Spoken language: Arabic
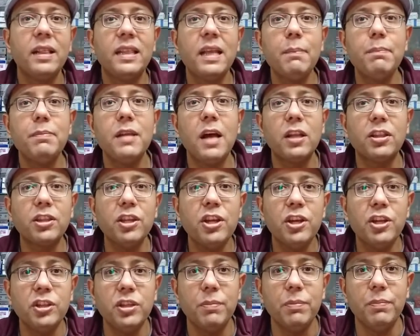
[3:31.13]
تبدا
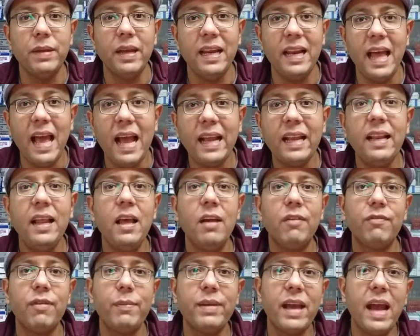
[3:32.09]
تهضم الاكل
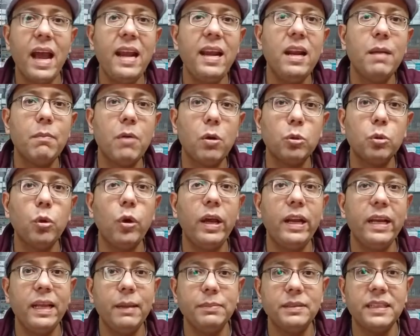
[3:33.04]
فبيقلل موضوع
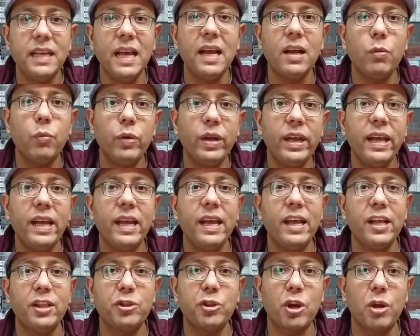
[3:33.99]
الامساك
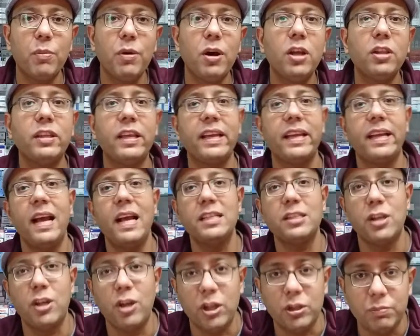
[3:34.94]
واضطرابات
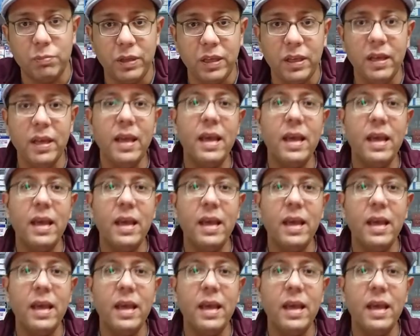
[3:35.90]
الجهاز الهضمي